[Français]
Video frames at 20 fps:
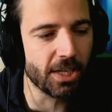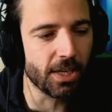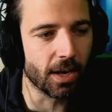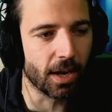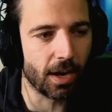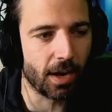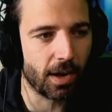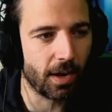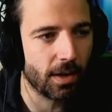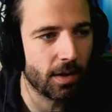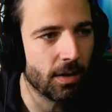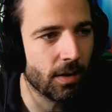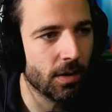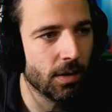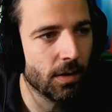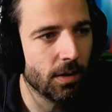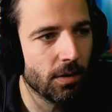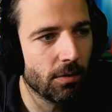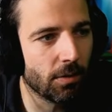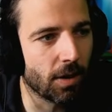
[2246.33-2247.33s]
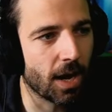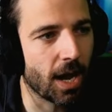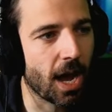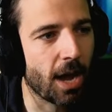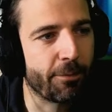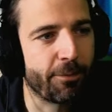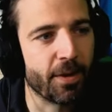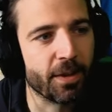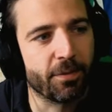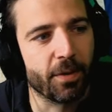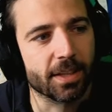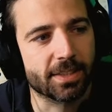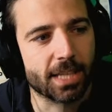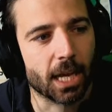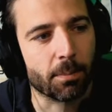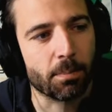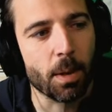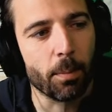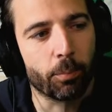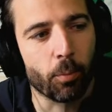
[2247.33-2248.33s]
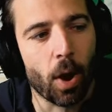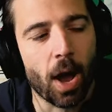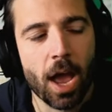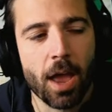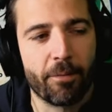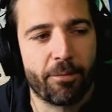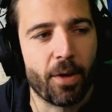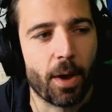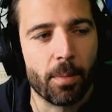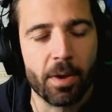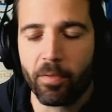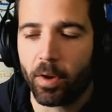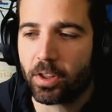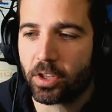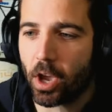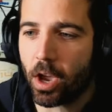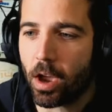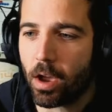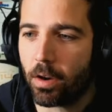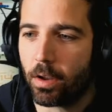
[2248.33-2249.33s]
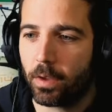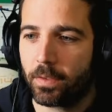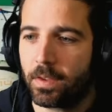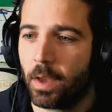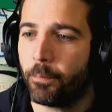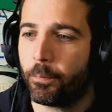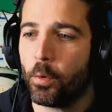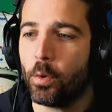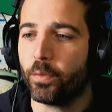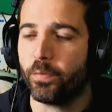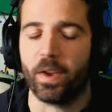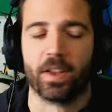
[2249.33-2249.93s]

là voilà, faites 25 000 points et fermez votre gueule. C'est fou de faire